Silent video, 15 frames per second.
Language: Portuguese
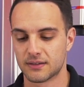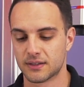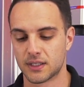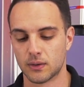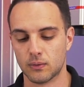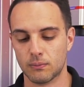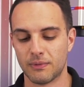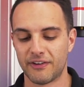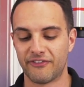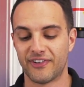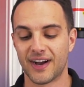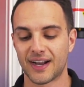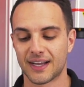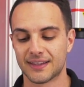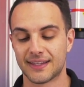Então uma
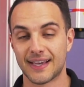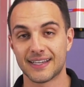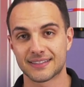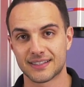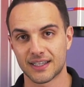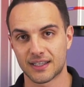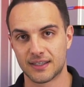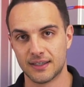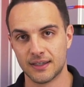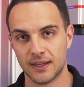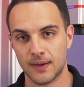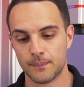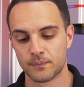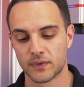faca dessa aqui,